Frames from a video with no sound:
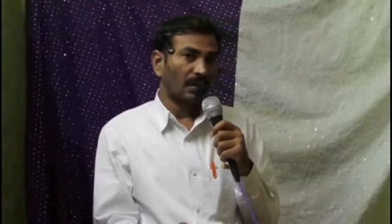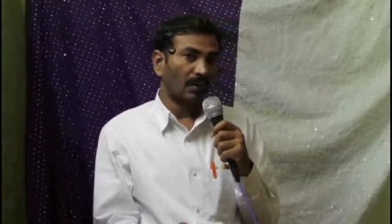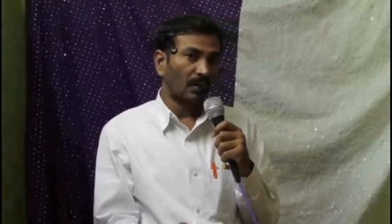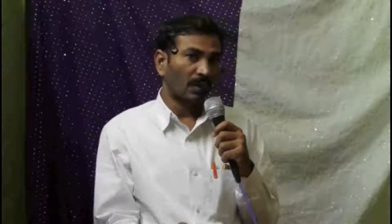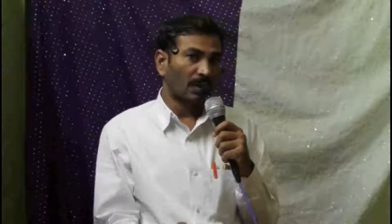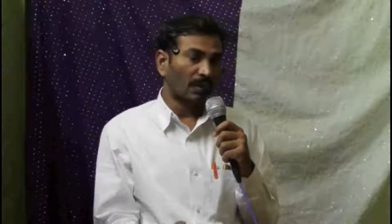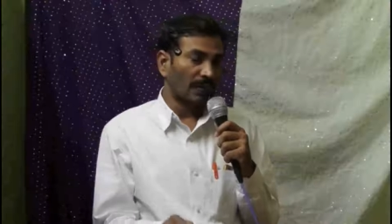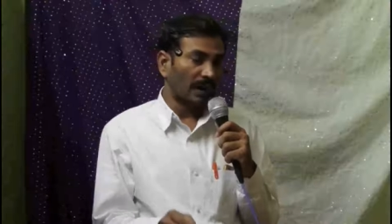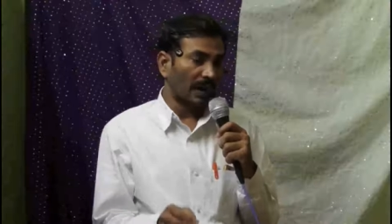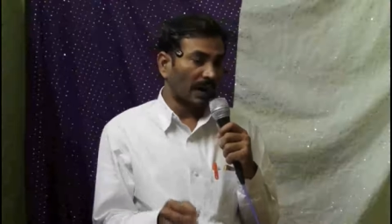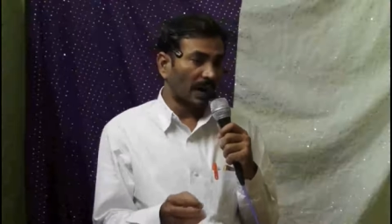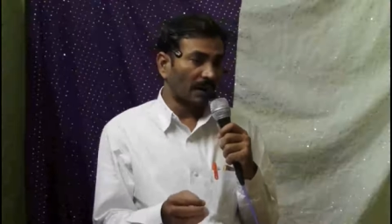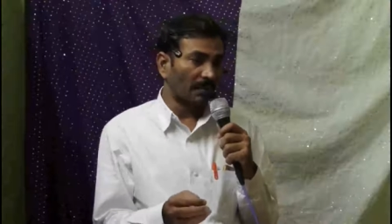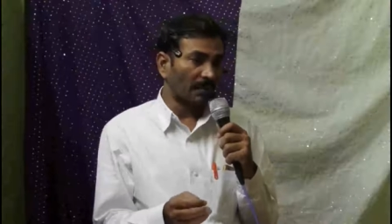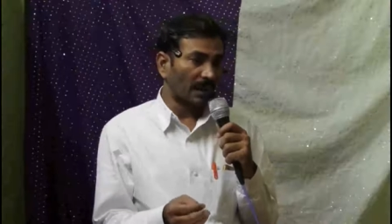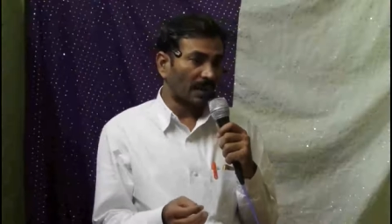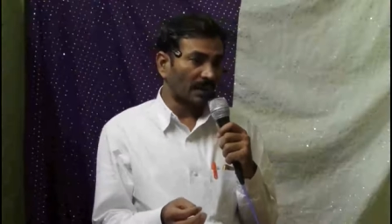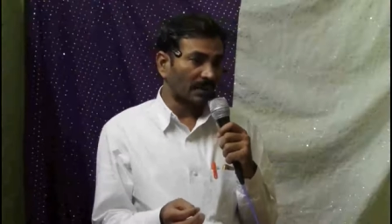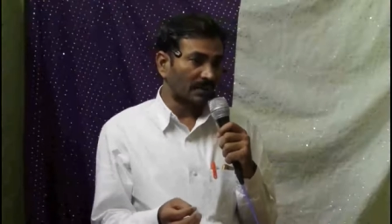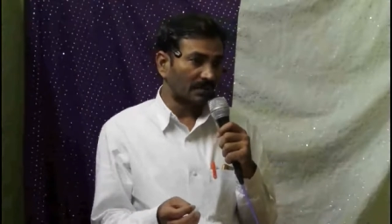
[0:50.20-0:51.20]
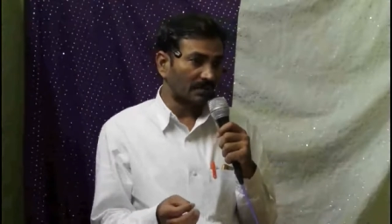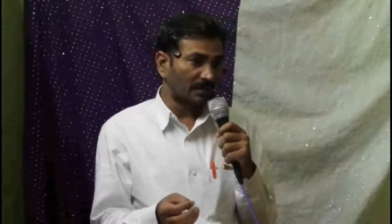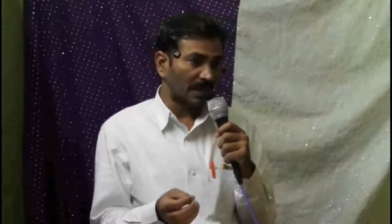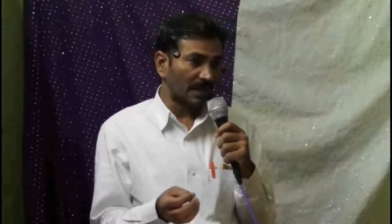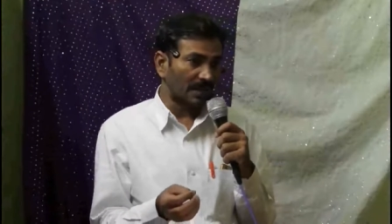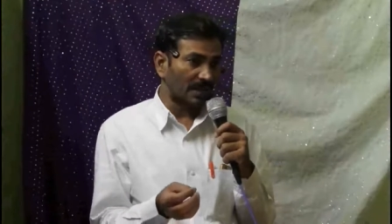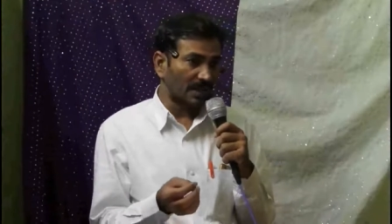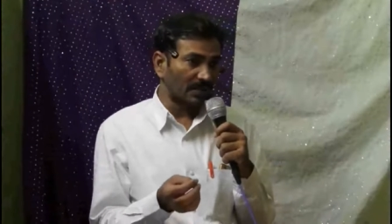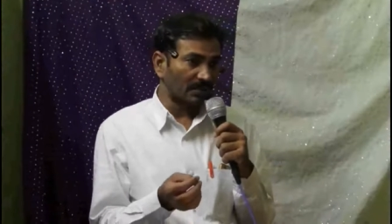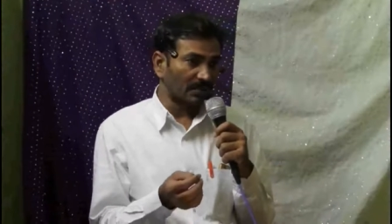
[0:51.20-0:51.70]
ఒకవేళ మనం
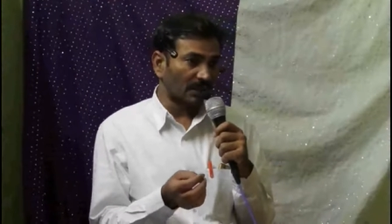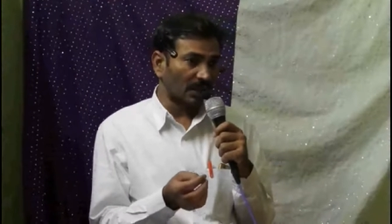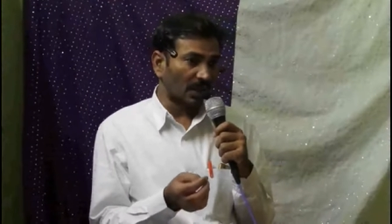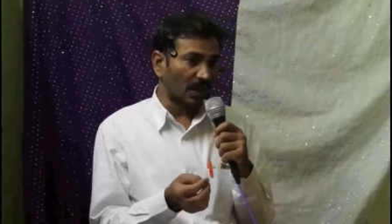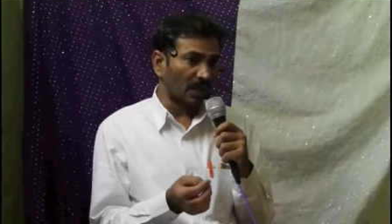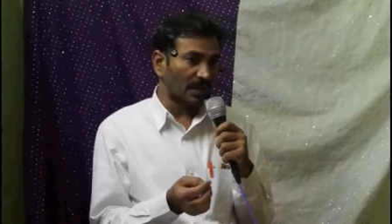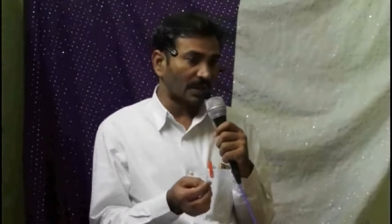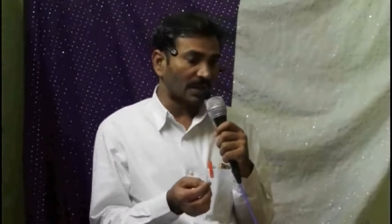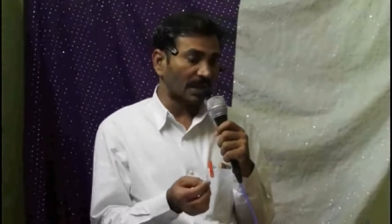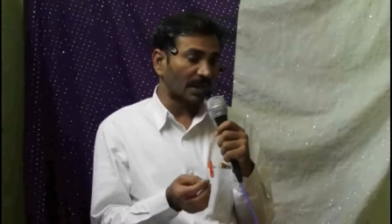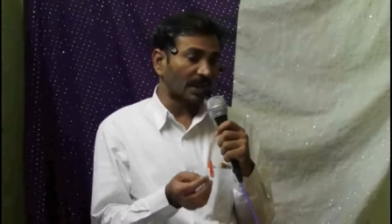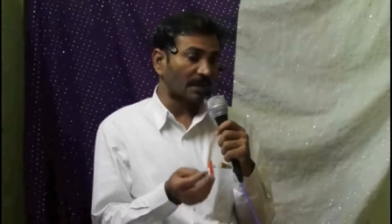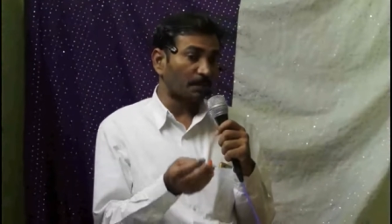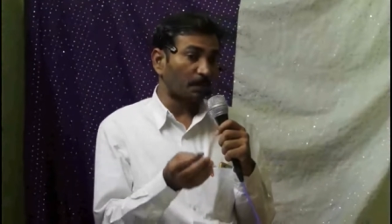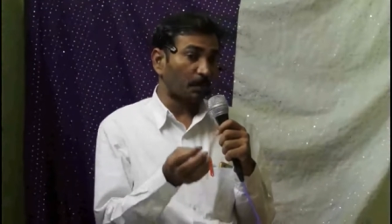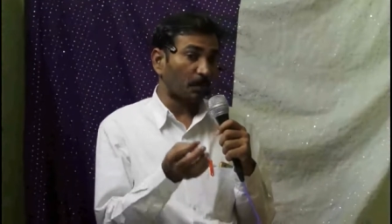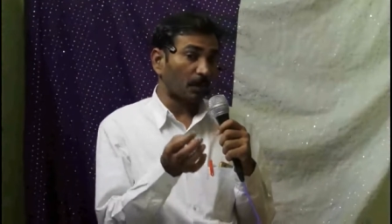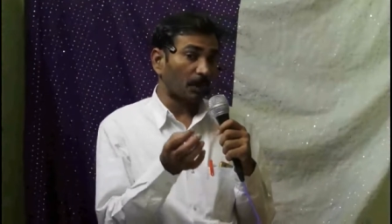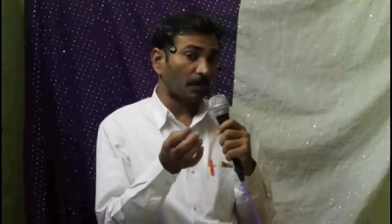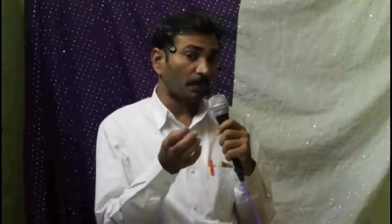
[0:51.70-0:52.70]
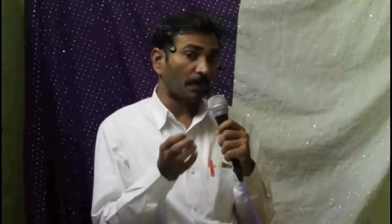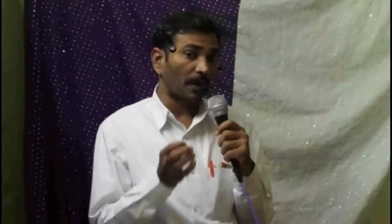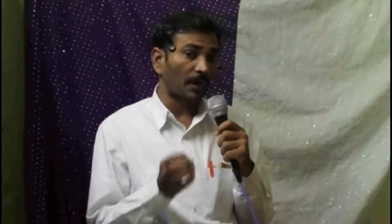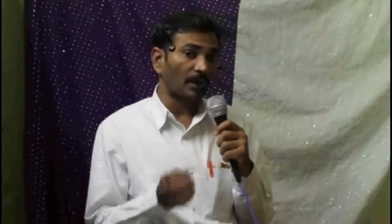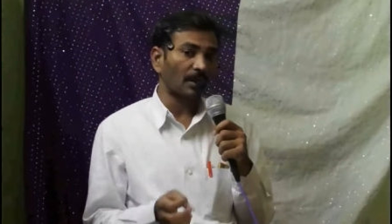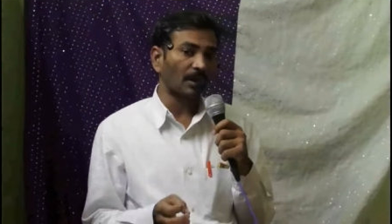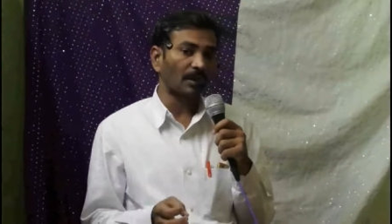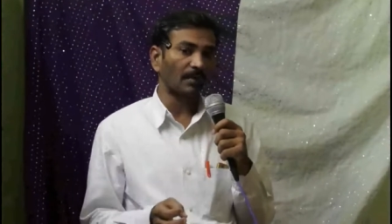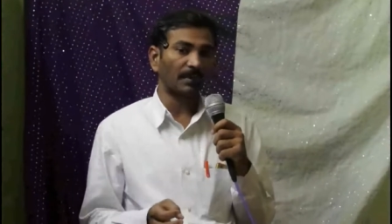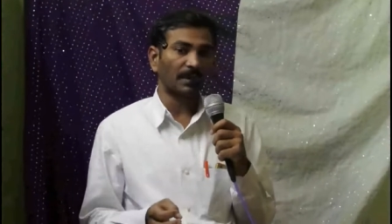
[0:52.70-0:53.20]
మన జీవితంలో జరిగిన
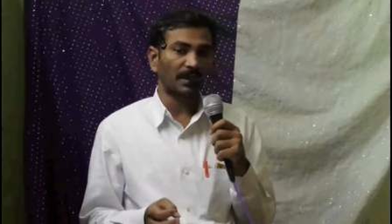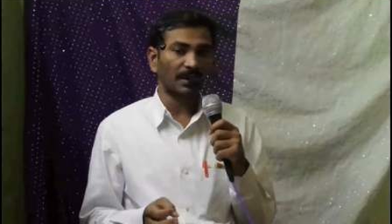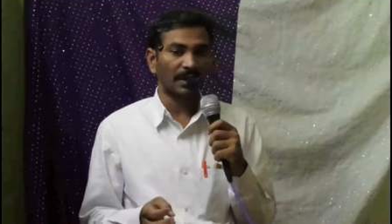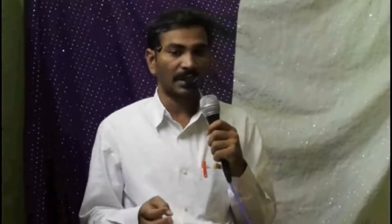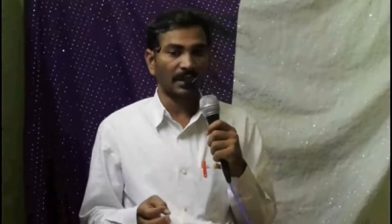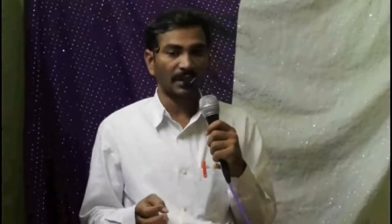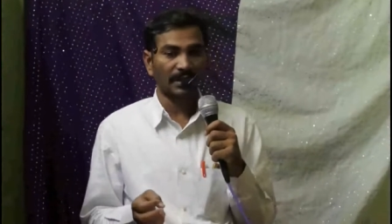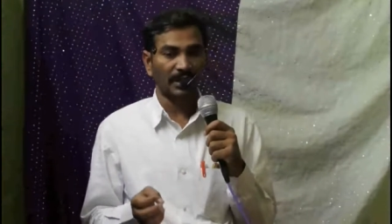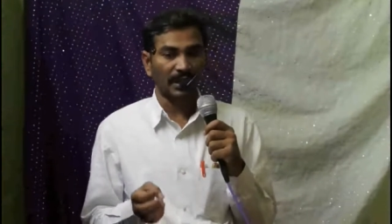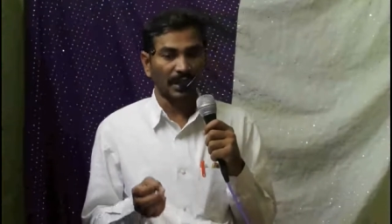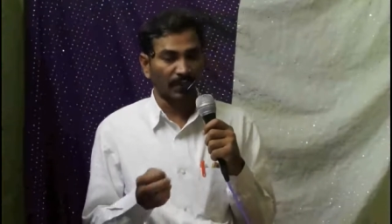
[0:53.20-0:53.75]
పొరపాటులను బట్టి